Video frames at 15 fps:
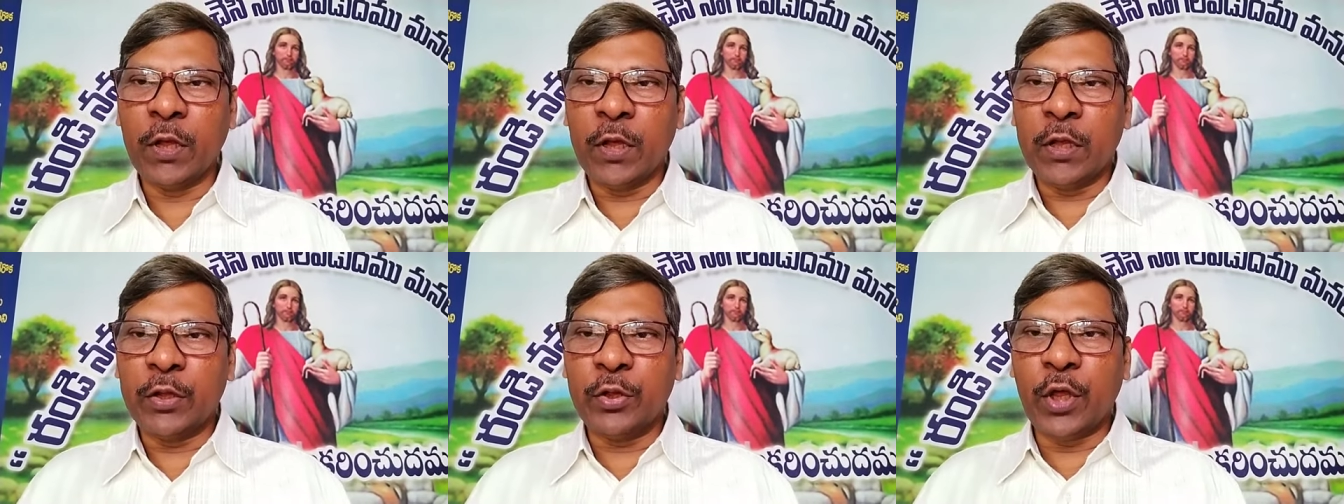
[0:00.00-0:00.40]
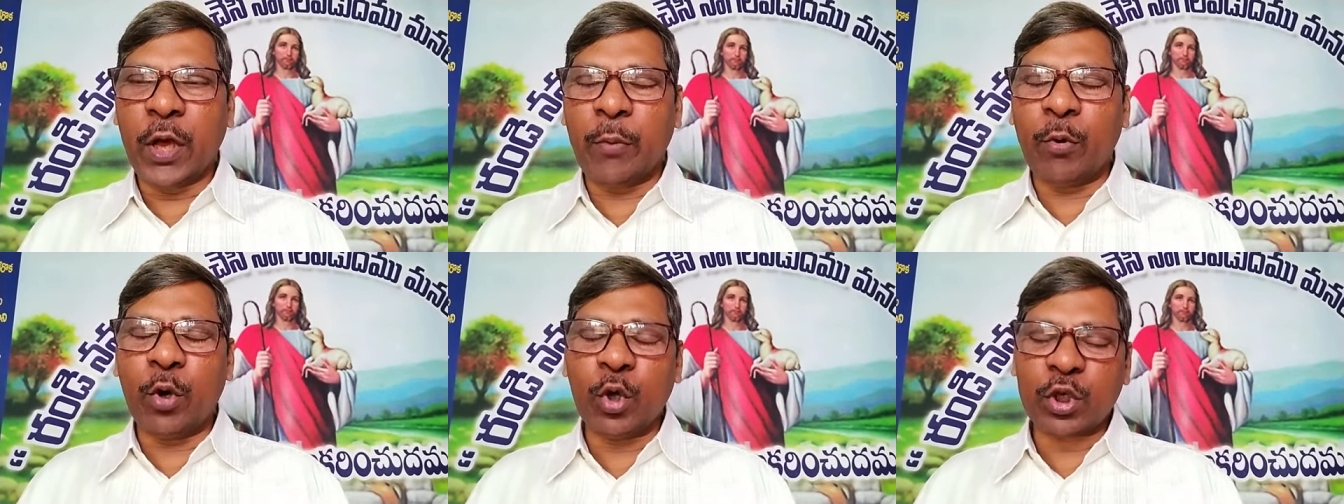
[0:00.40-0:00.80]

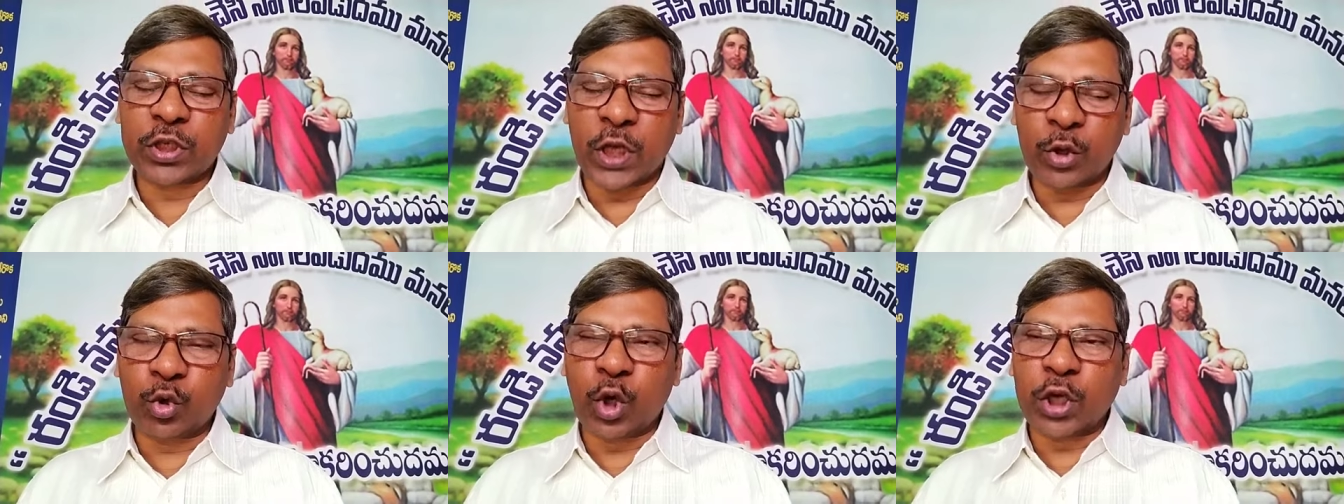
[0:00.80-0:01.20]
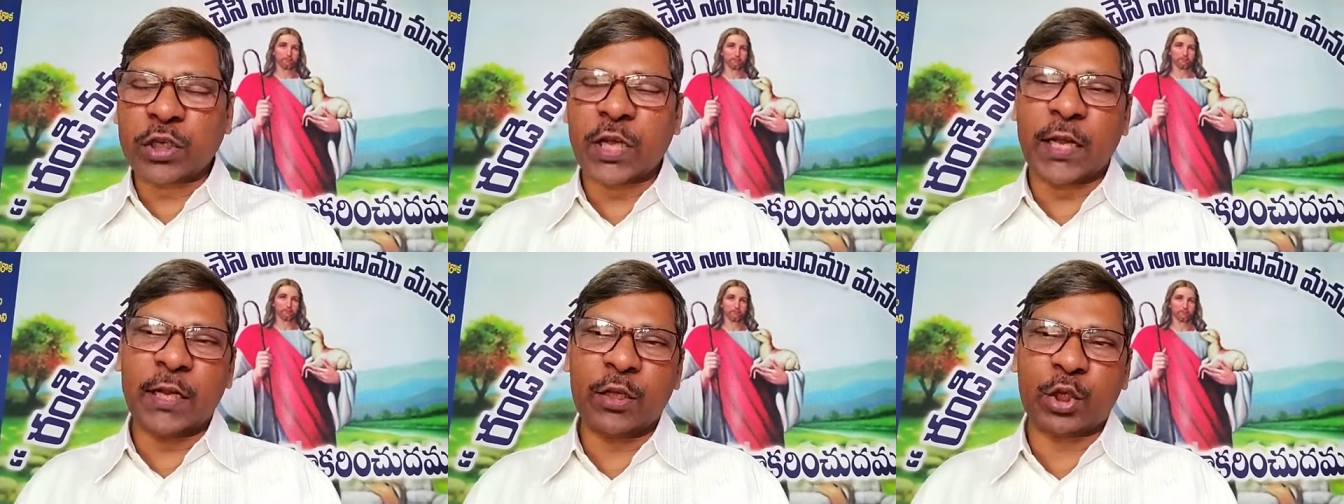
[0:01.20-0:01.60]
దేవుడు
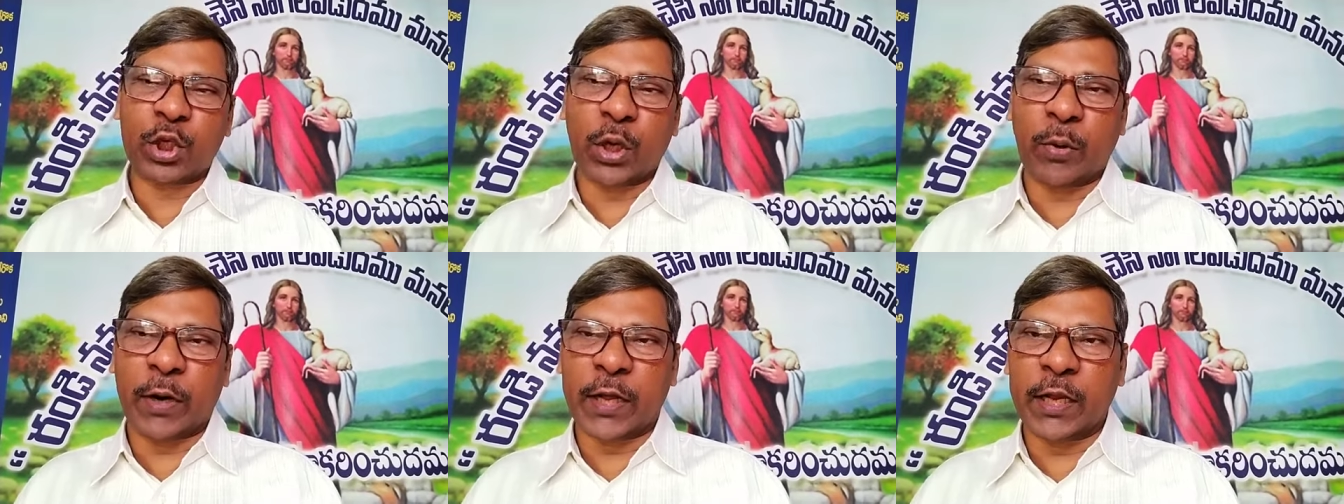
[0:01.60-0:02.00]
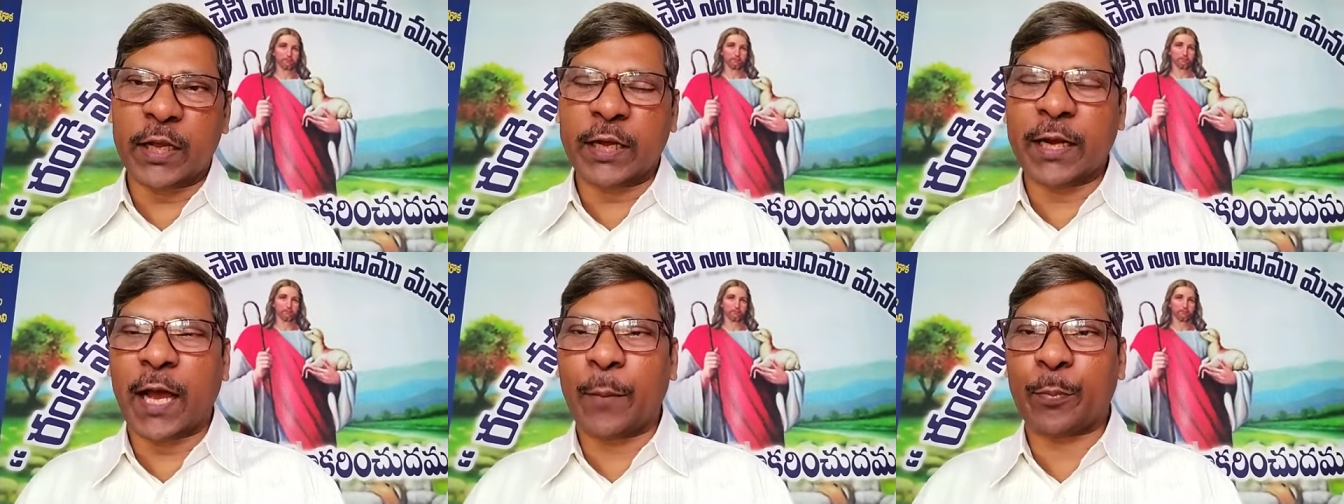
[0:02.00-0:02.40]
సంతోషాన్ని ఇచ్చేవాడని
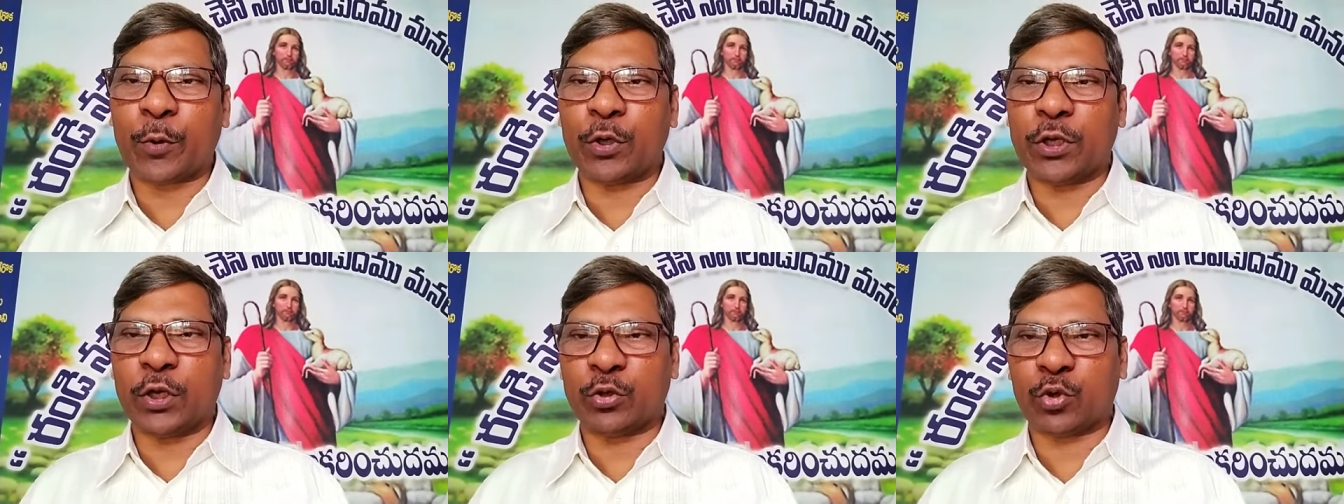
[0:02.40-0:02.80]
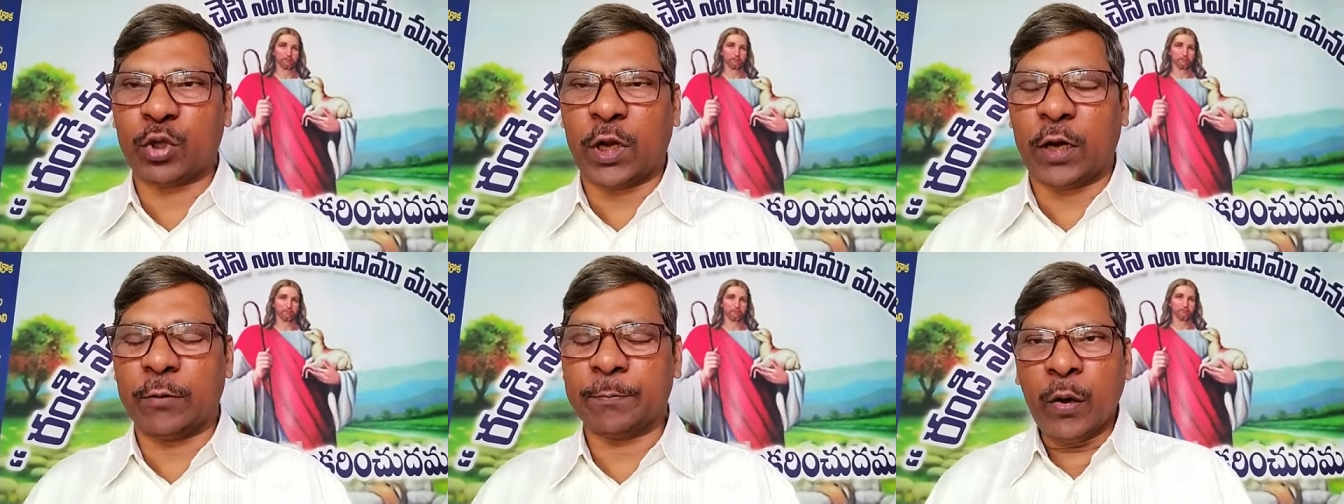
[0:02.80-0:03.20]
జ్ఞాపకం చేస్తున్నాడు